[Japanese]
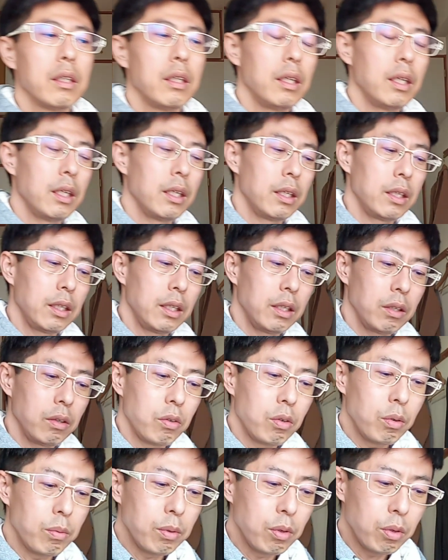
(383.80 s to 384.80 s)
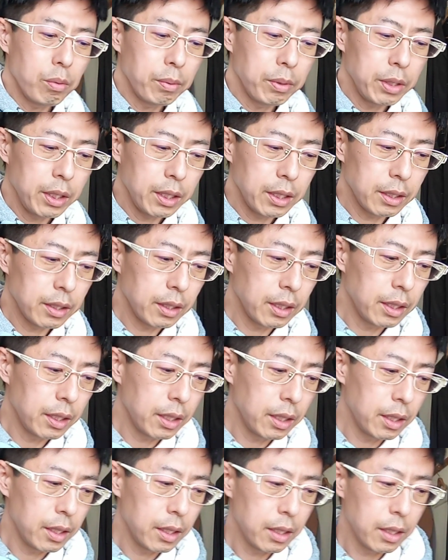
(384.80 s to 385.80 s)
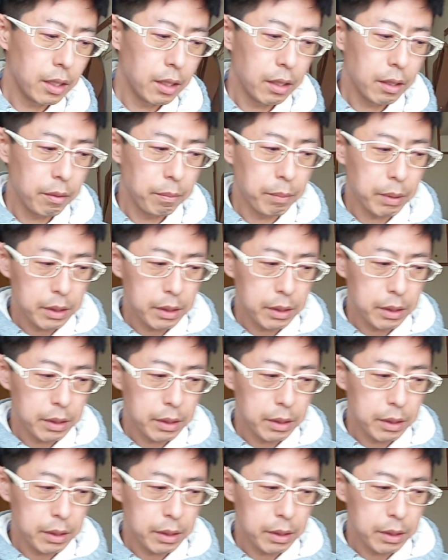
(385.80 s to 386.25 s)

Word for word: えー、ほぼほぼね、えー、